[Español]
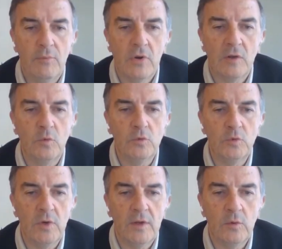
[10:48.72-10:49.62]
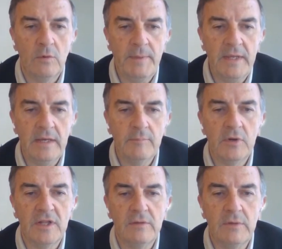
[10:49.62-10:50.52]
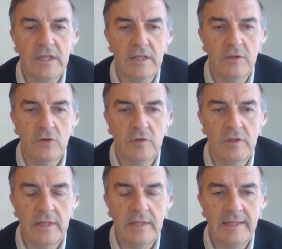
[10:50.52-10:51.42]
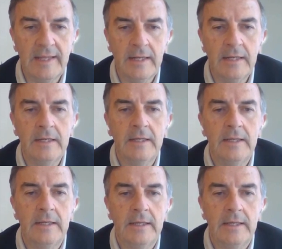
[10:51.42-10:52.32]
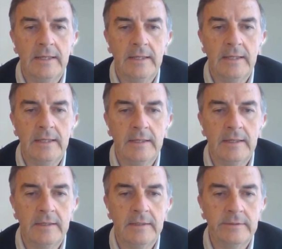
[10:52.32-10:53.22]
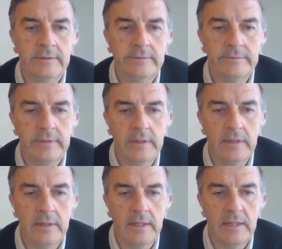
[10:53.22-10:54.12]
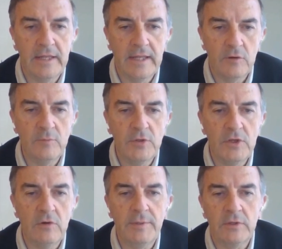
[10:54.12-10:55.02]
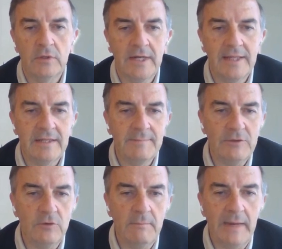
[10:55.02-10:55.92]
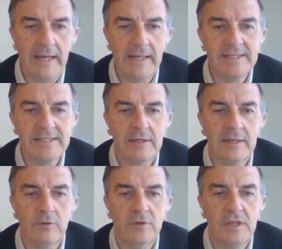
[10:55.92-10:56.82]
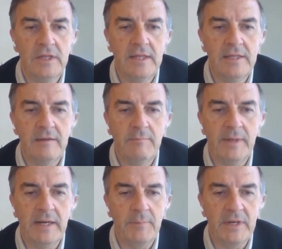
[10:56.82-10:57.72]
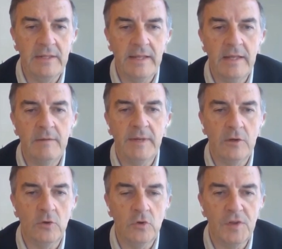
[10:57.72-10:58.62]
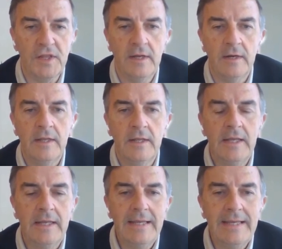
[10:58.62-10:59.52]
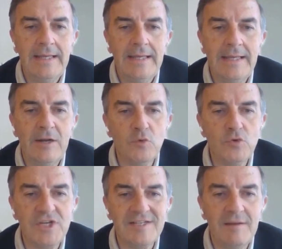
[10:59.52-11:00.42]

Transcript: por la cultura europea, por la civilización occidental. Eh, el, zar, como digo, Pedro el Grande mandó embajadas a Occidente para aprender, para conocer. y en Rusia